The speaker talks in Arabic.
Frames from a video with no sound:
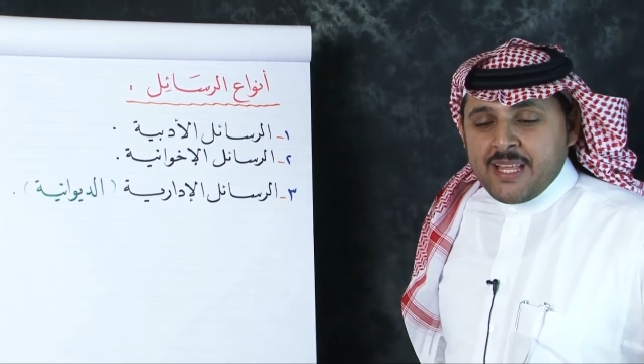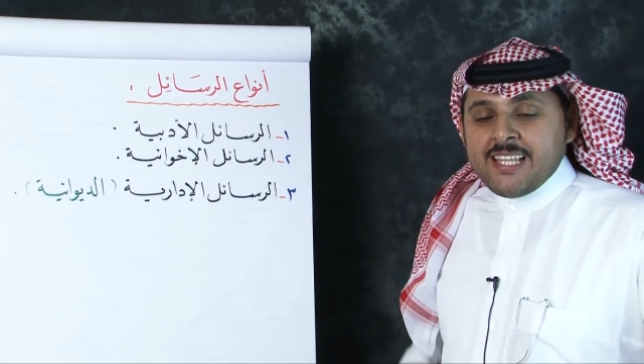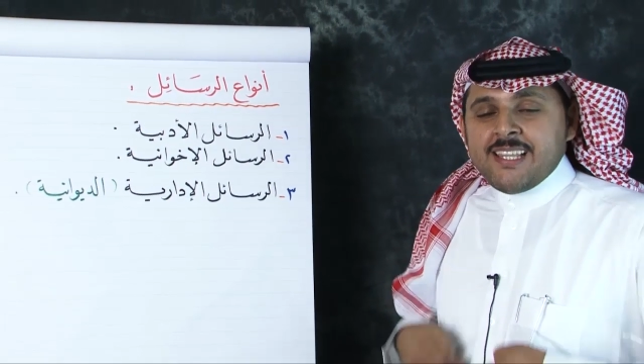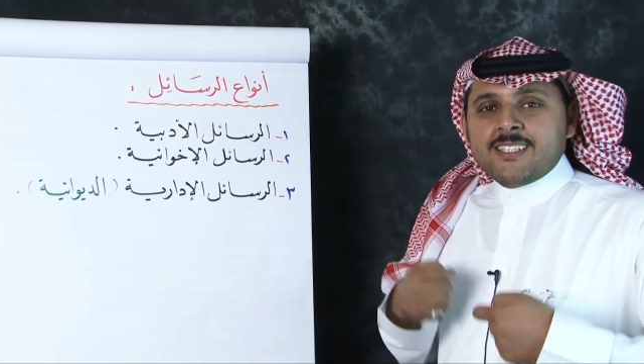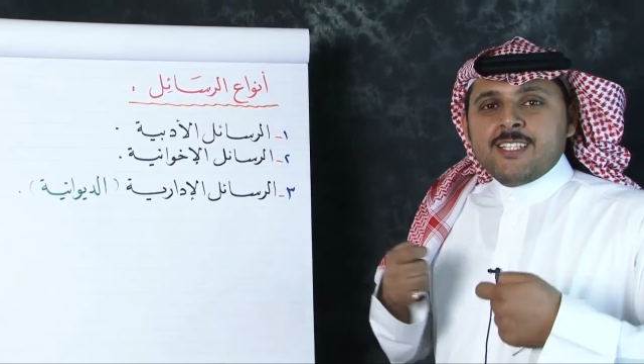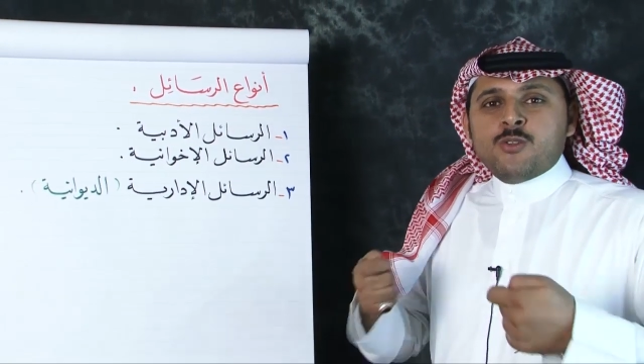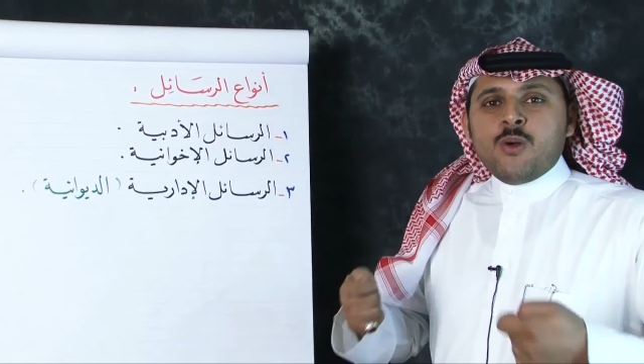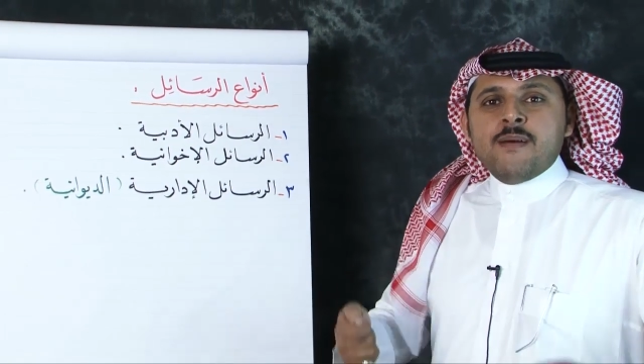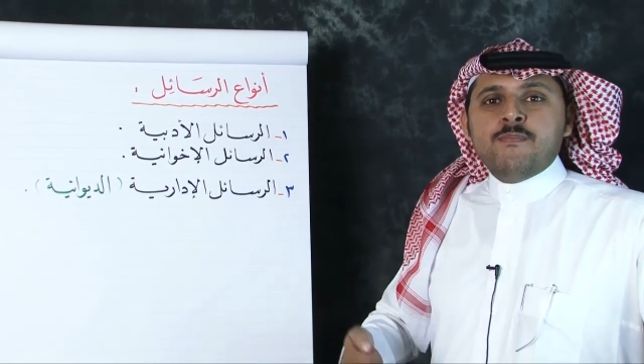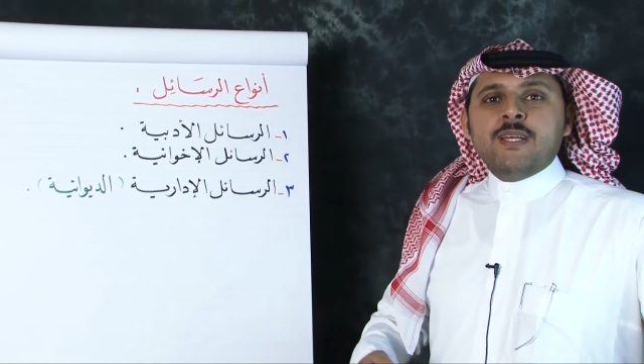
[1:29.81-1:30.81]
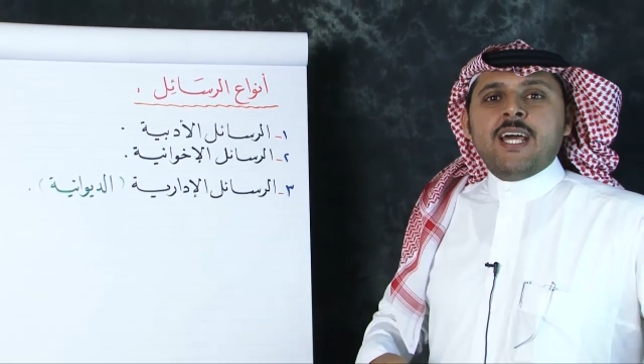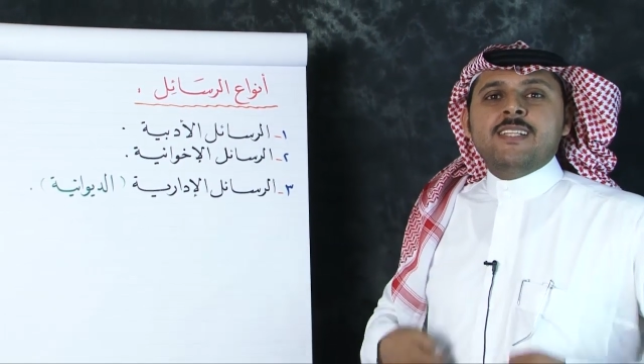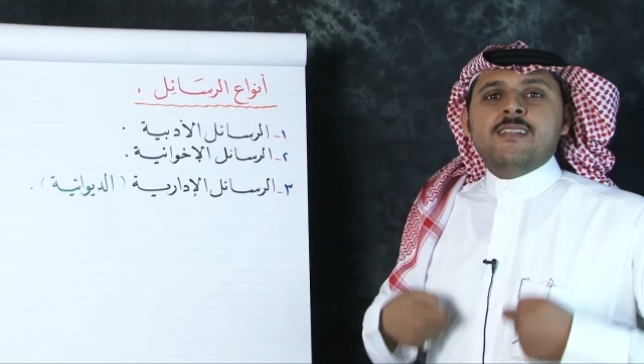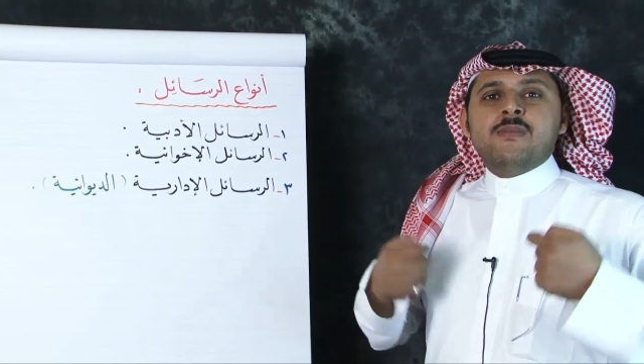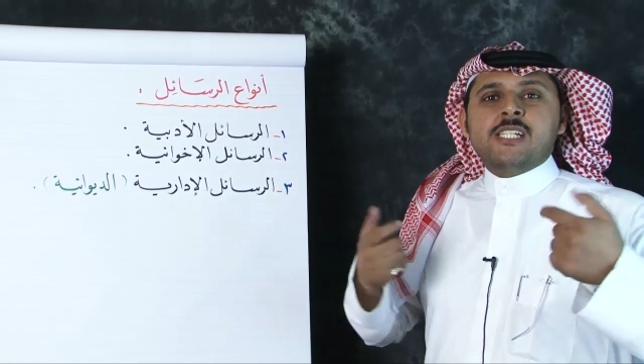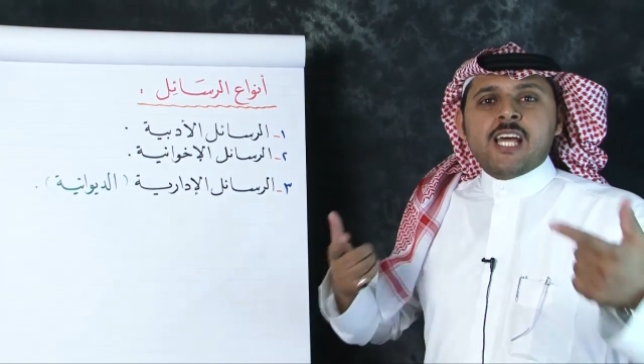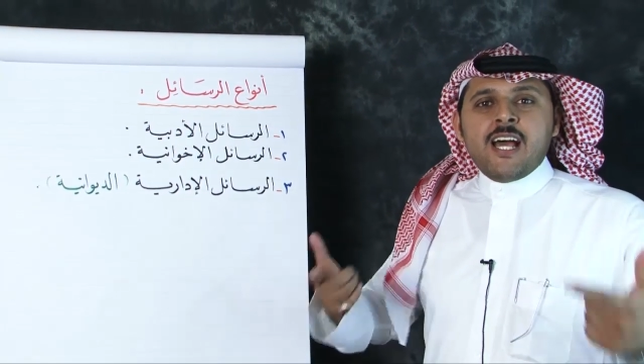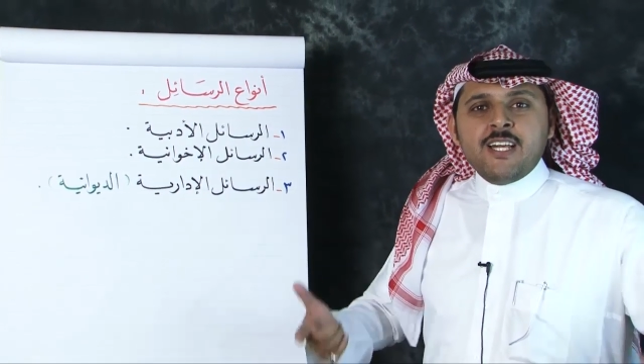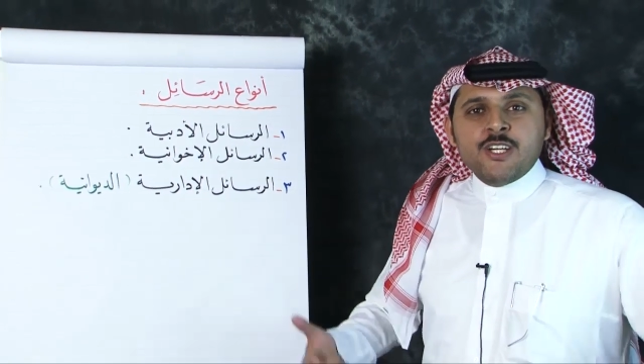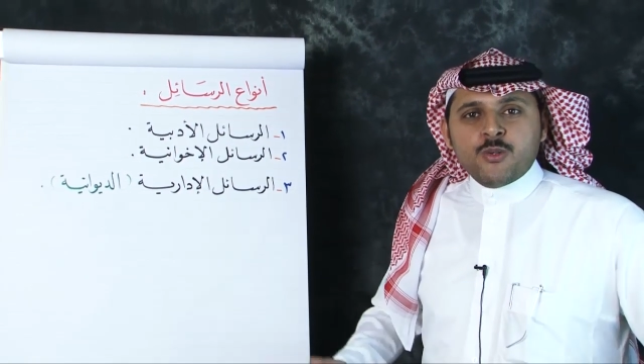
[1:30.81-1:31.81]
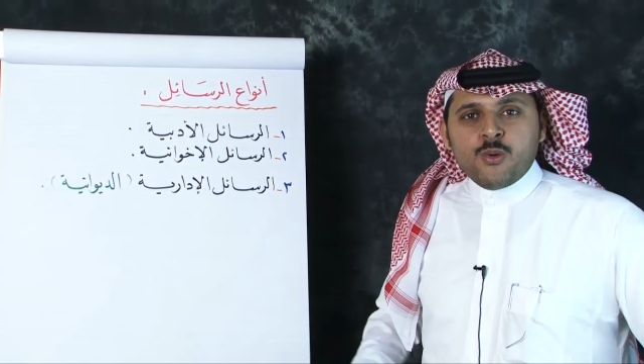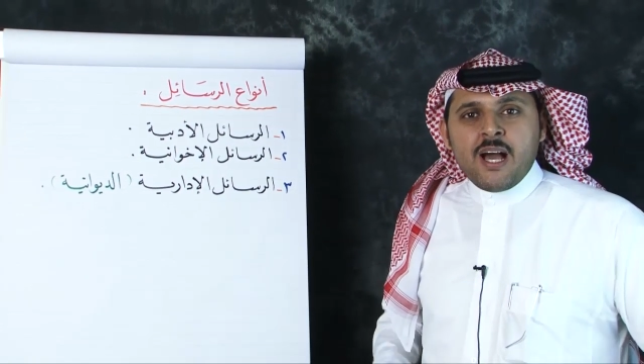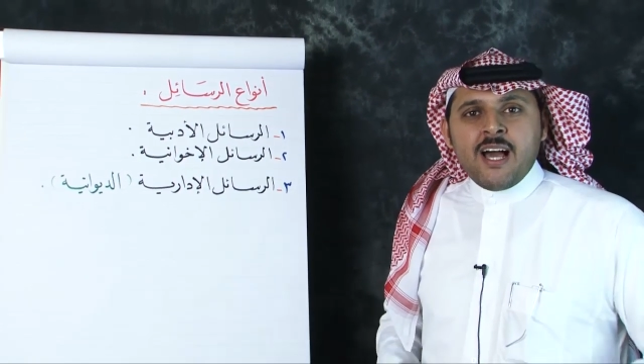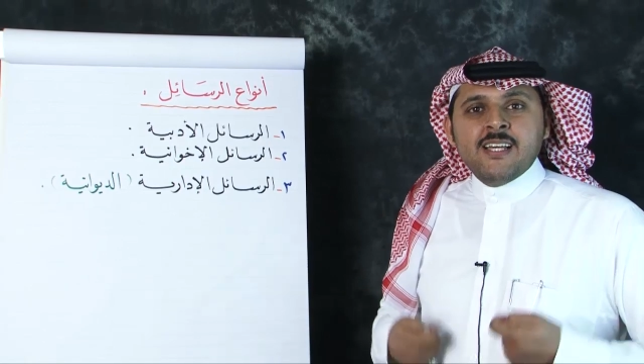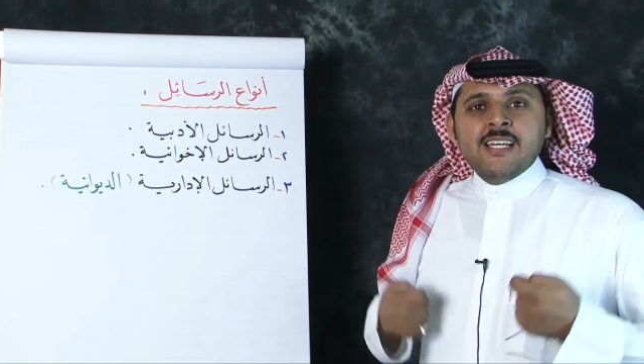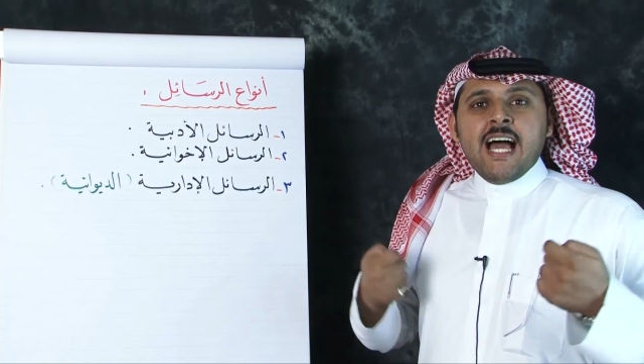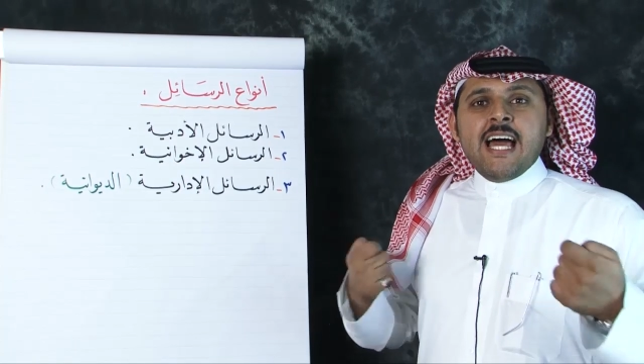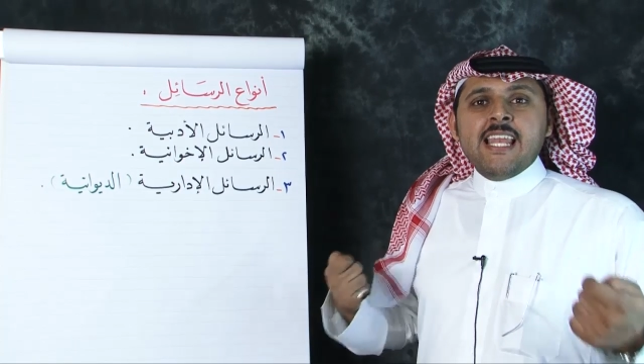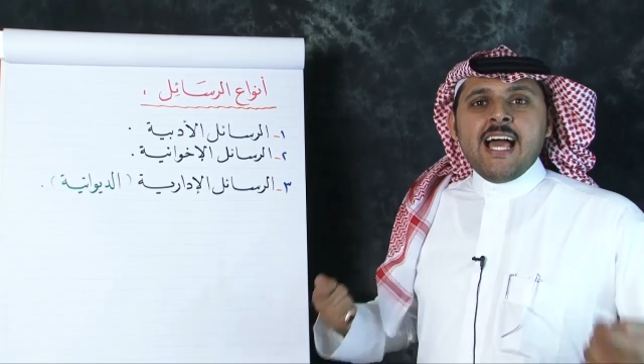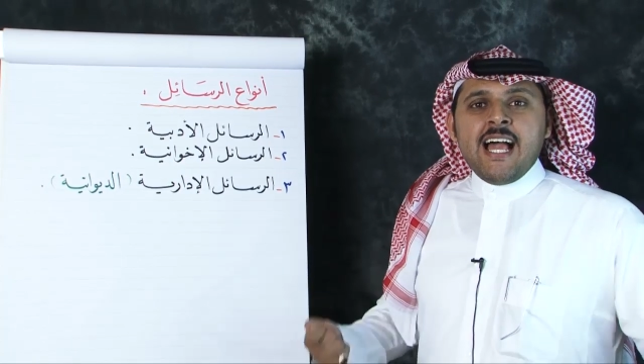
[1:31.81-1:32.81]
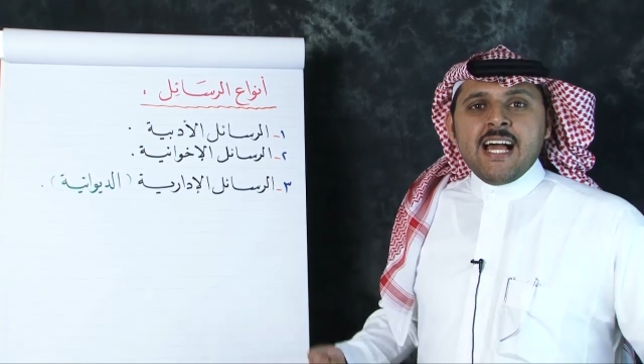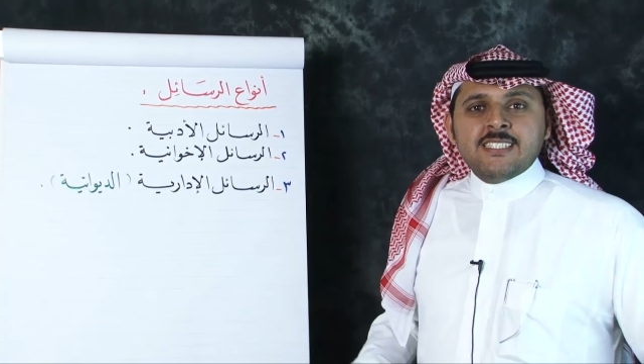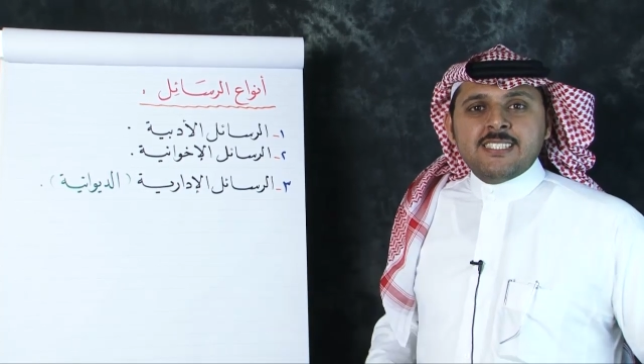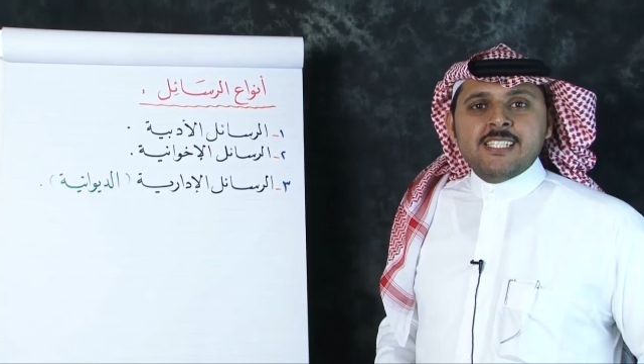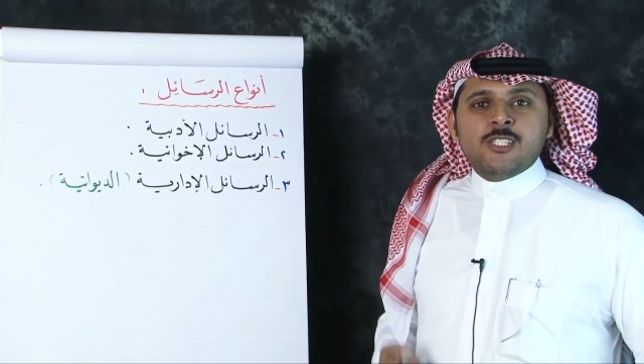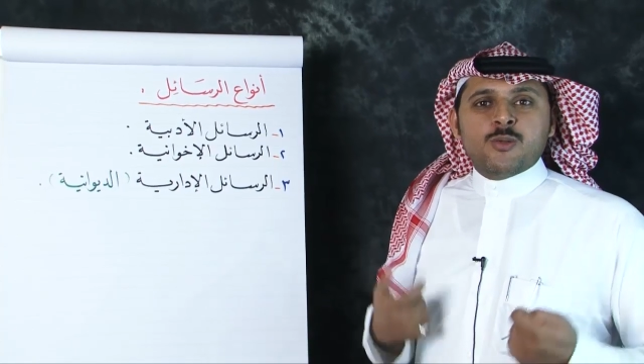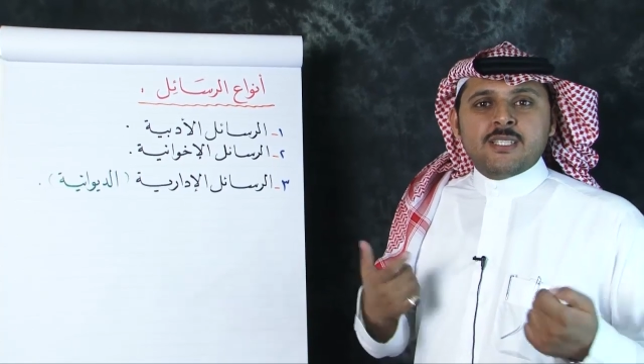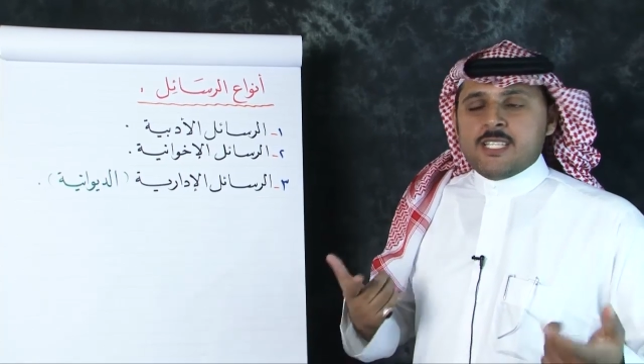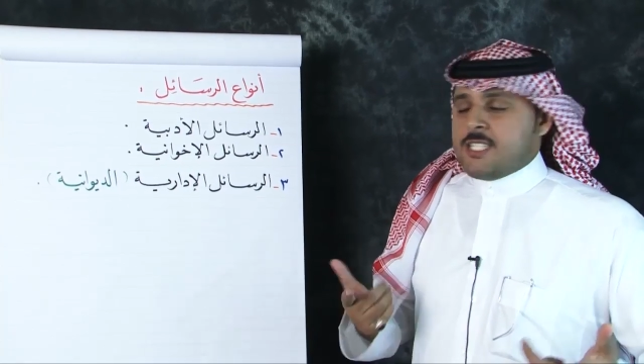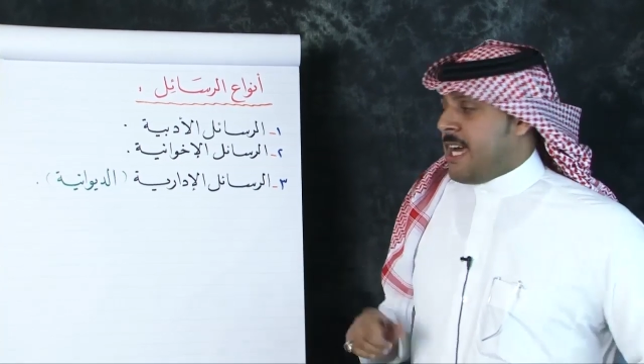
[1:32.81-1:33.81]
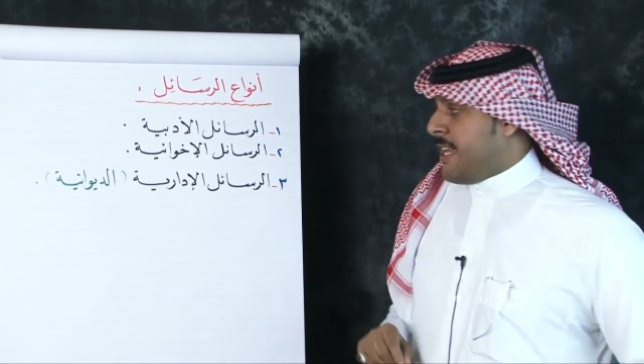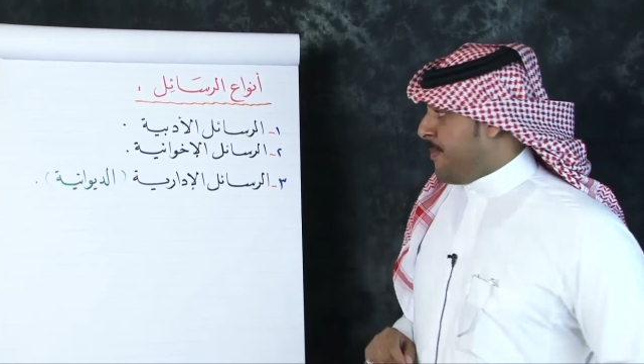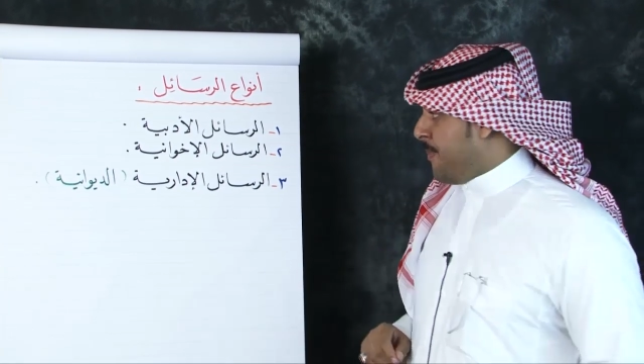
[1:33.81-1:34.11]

التي تعبر عن المشاعر والأحاسيس والتجارب